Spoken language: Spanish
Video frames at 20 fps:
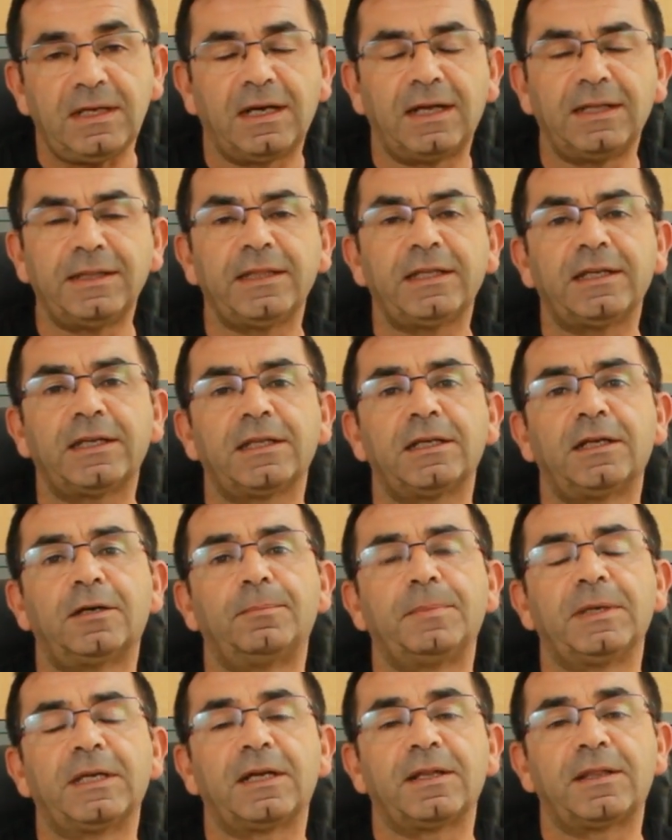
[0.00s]
Antes de la
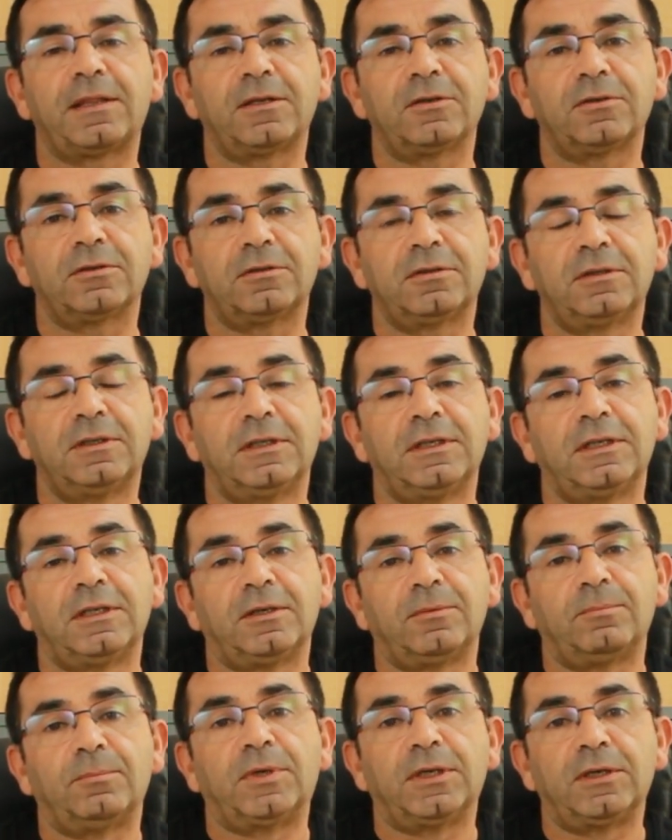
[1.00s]
operación,
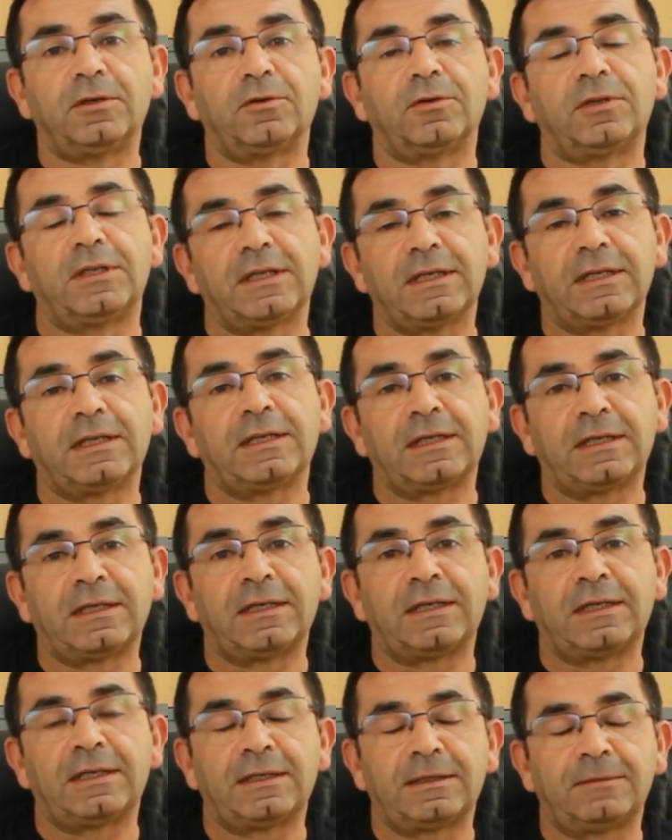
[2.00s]
bueno,
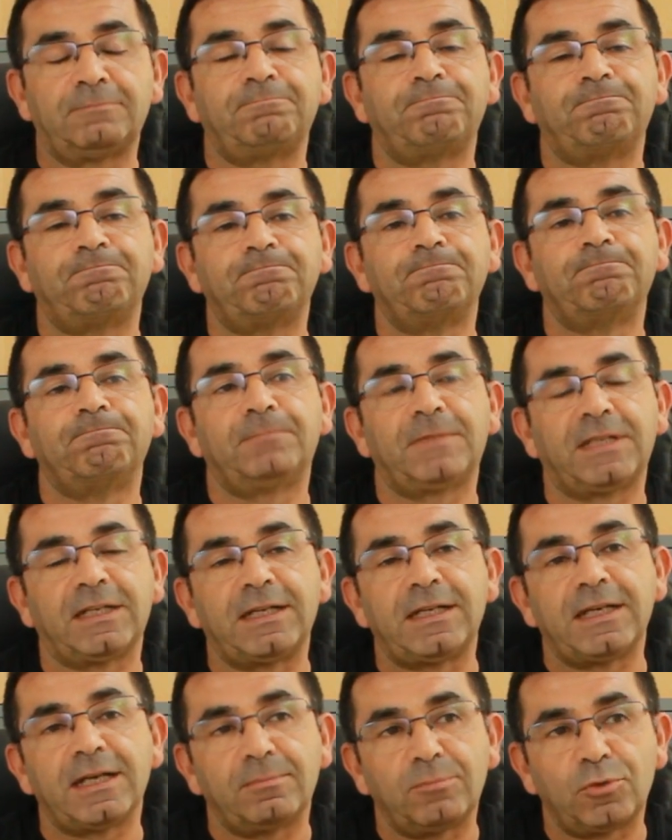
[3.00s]
ya
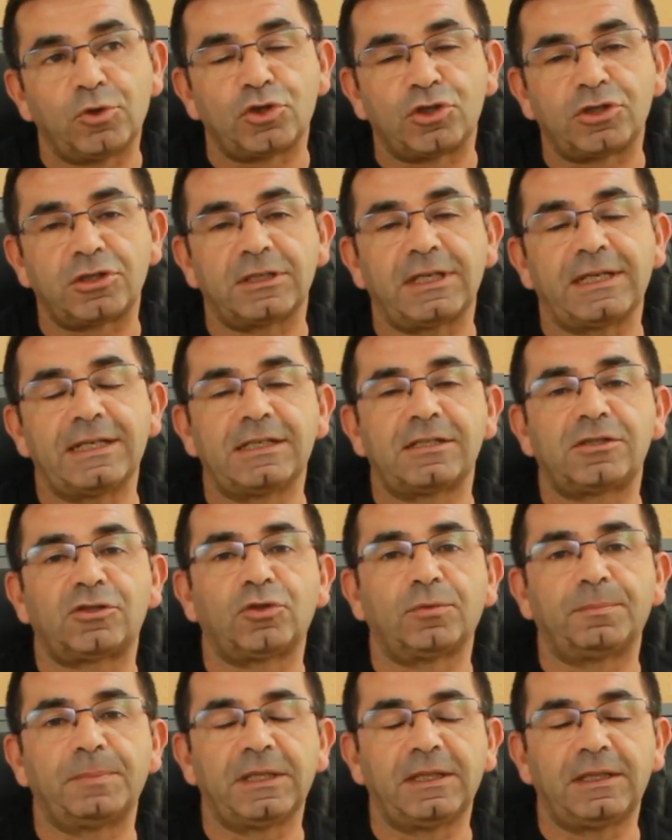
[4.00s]
teníamos
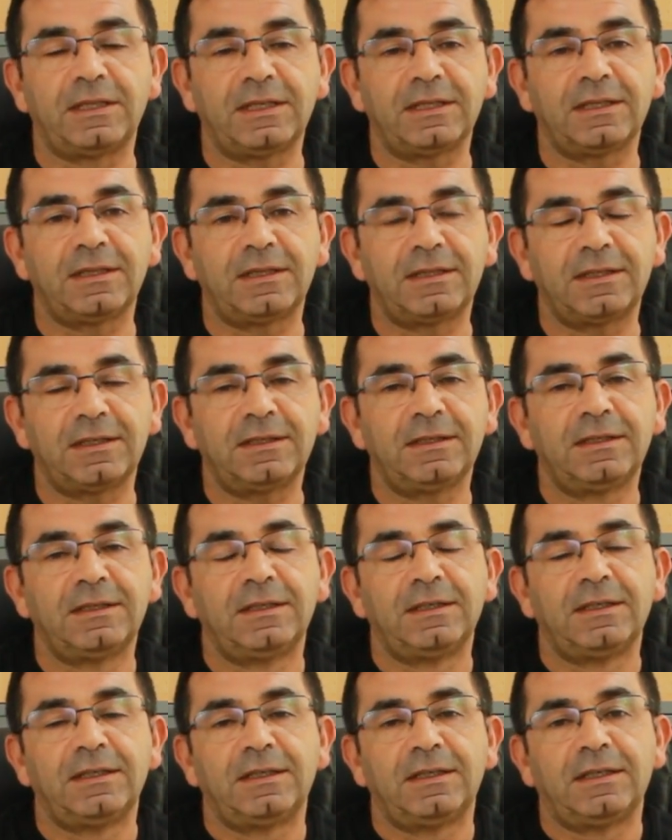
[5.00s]
esto pendiente
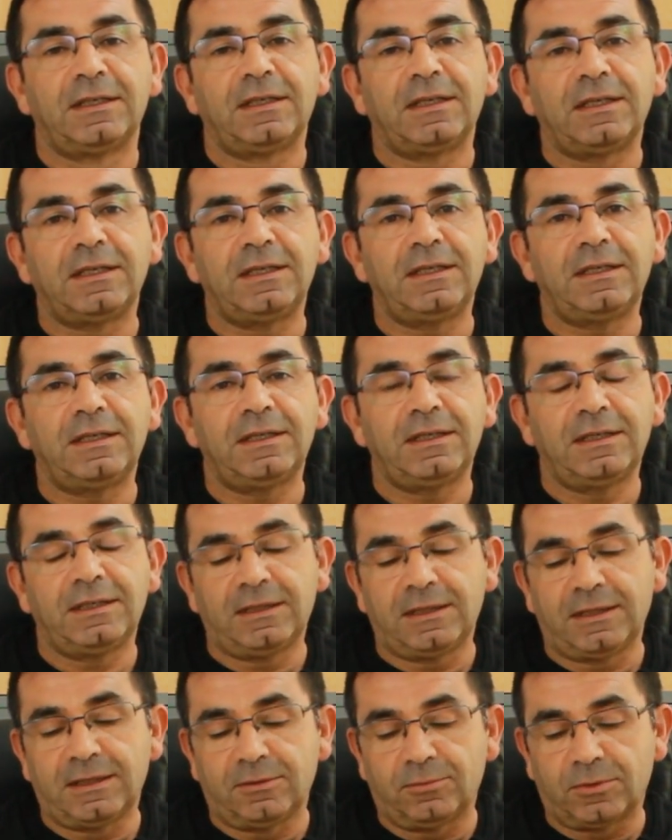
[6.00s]

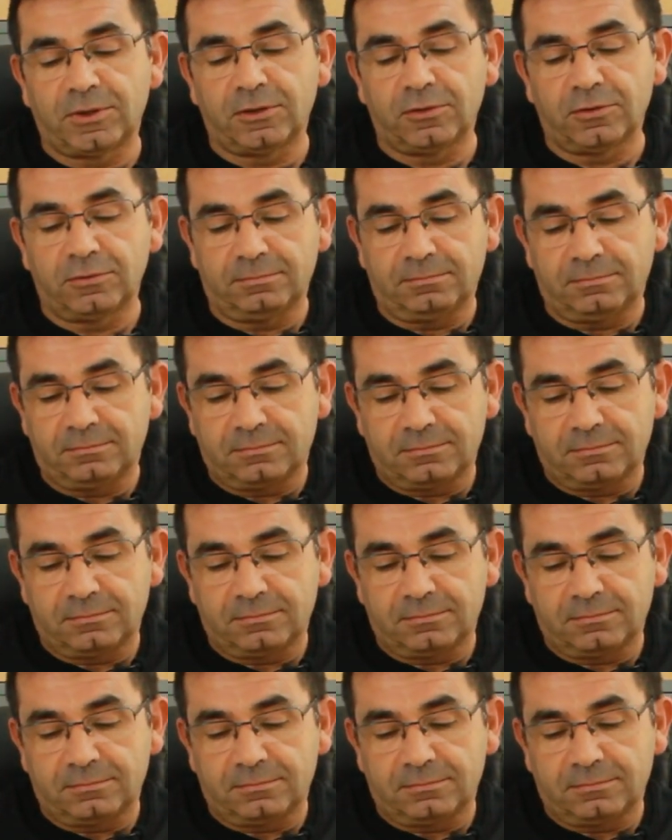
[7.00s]
y bueno,